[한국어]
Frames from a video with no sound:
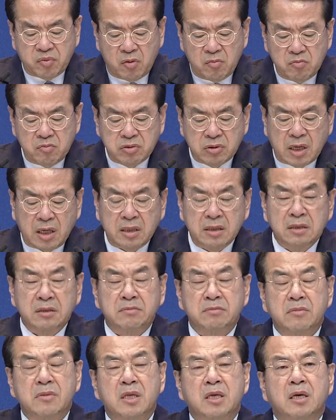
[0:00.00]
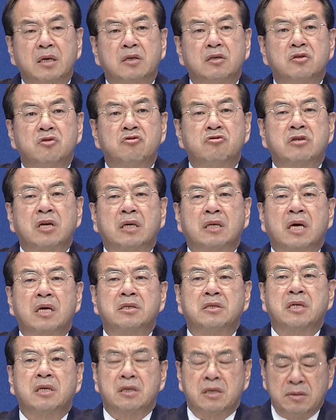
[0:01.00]
본부라는 유사
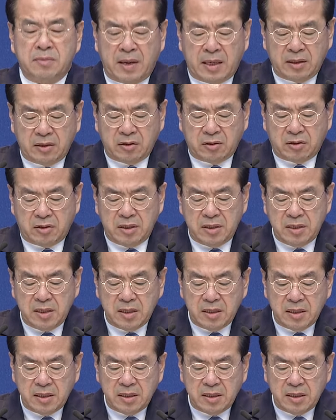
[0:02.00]
단체를 만들어